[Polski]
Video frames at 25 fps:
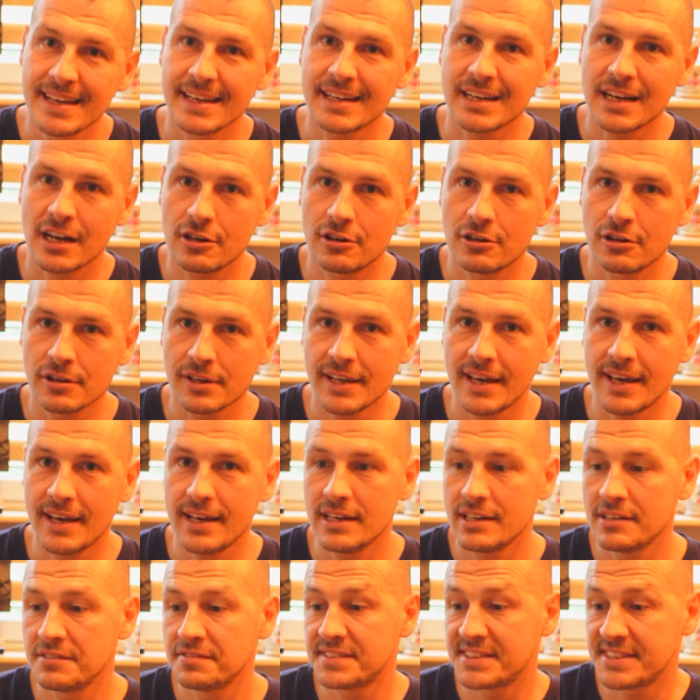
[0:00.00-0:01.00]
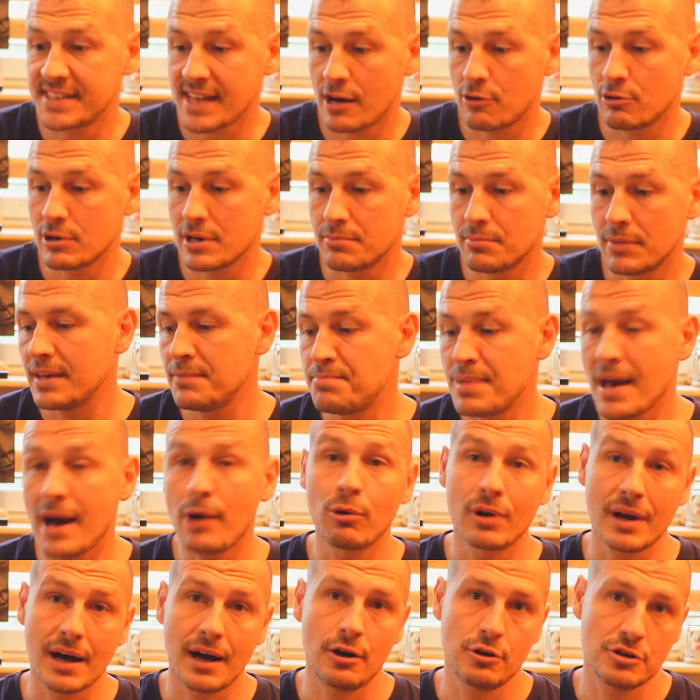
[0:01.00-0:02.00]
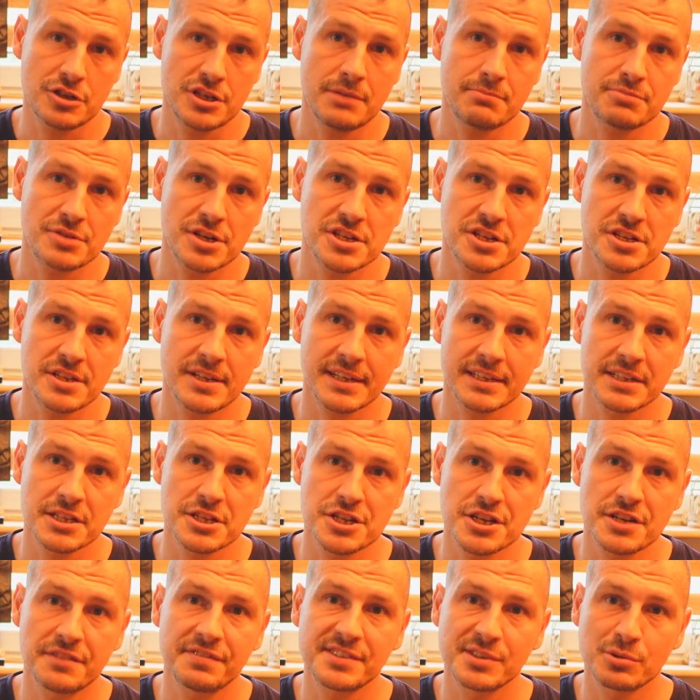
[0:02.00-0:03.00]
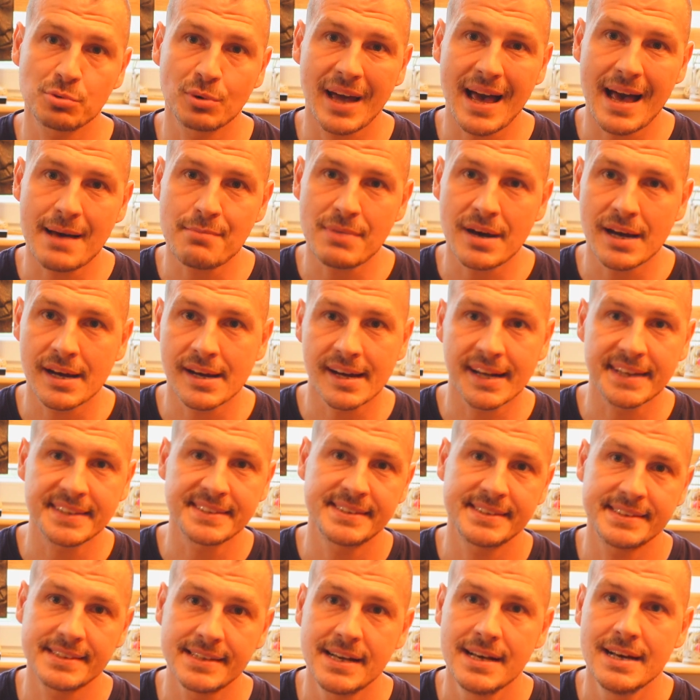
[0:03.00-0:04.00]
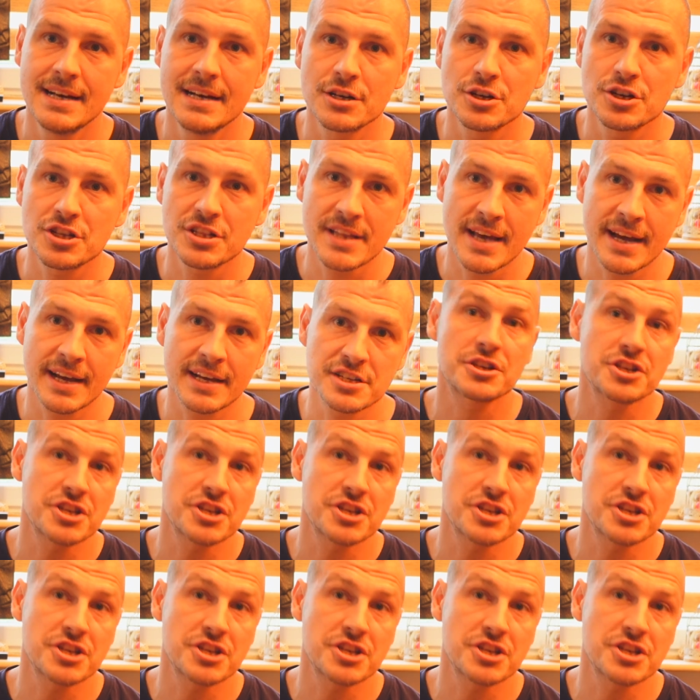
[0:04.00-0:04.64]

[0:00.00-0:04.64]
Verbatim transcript: kalorie w całym i białka 8,3 w 100 gramach razy 4,